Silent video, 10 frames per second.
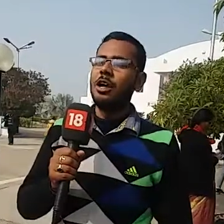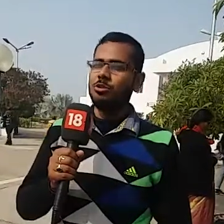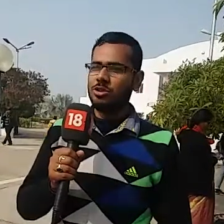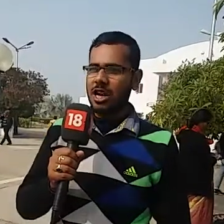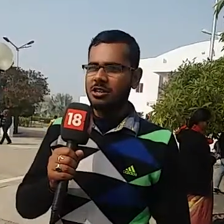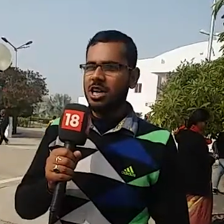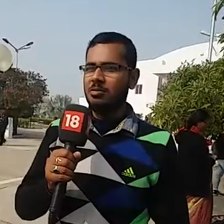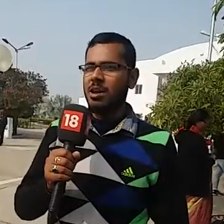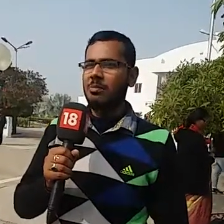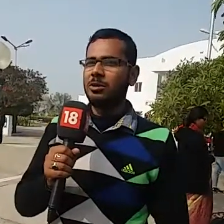दूसरे स्टेट
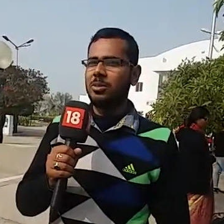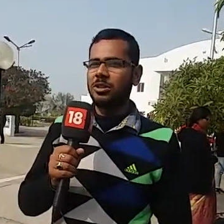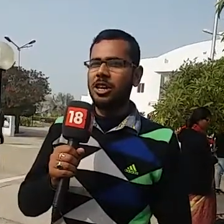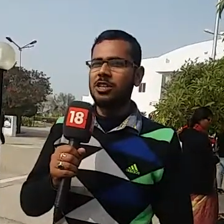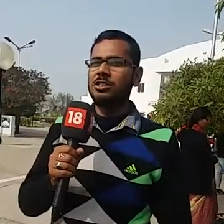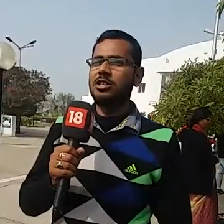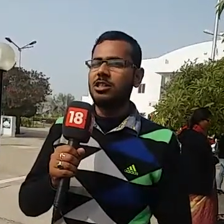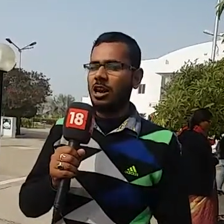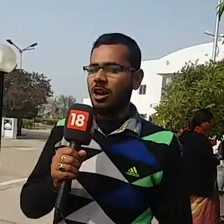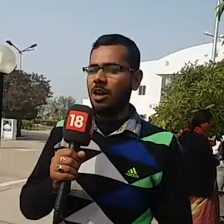में मध्य प्रदेश
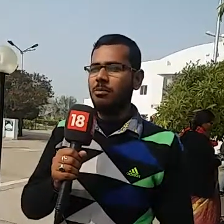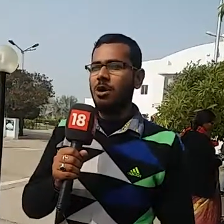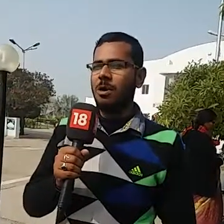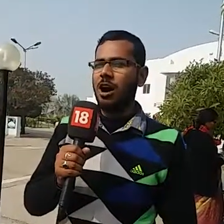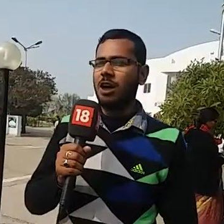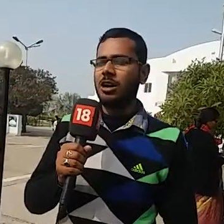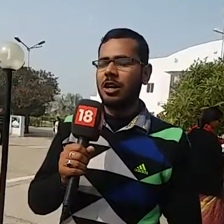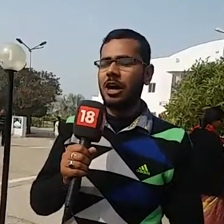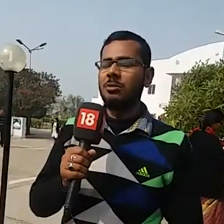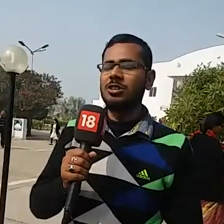दिल्ली भोपाल
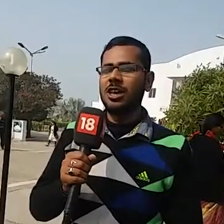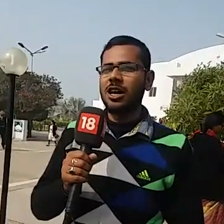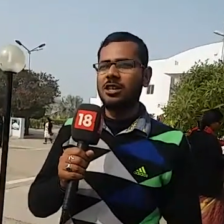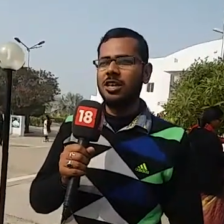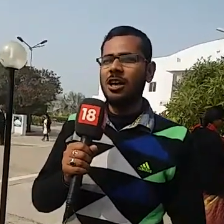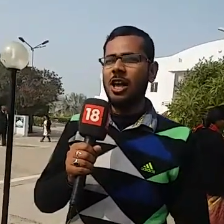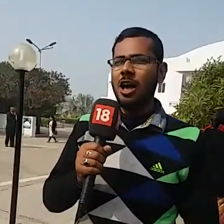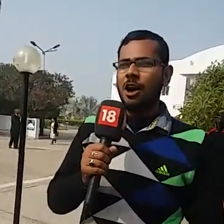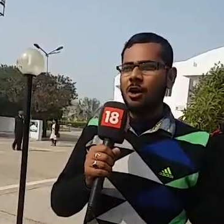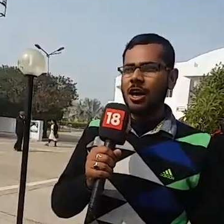कहीं भी चले जाते
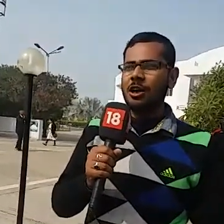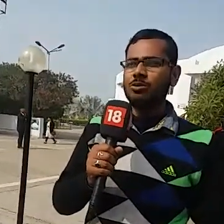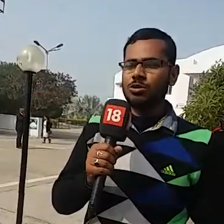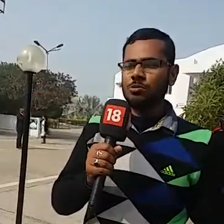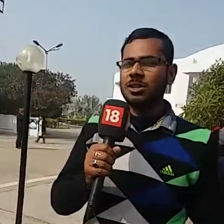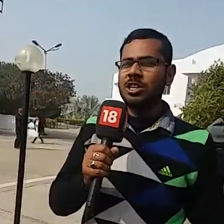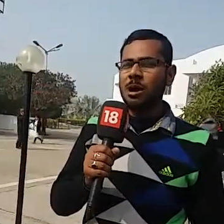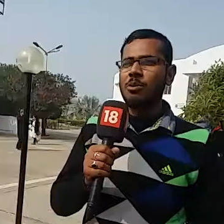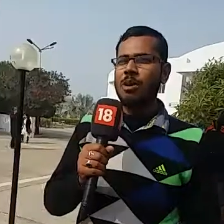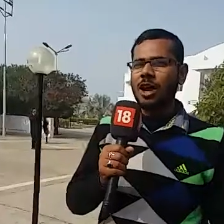हैं और लेकिन कुछ कुछ बच्चे
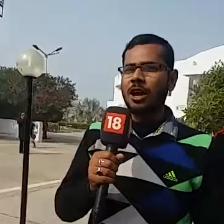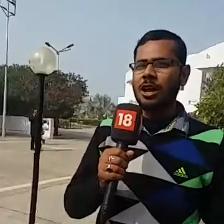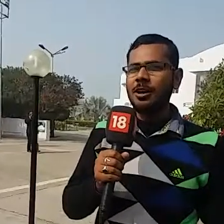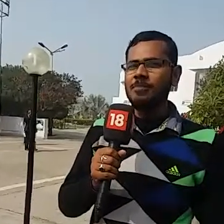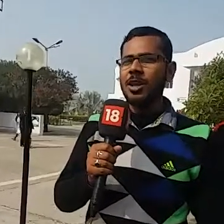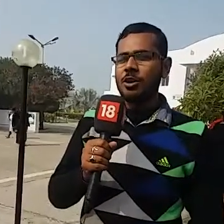अब रुकने लगे हैं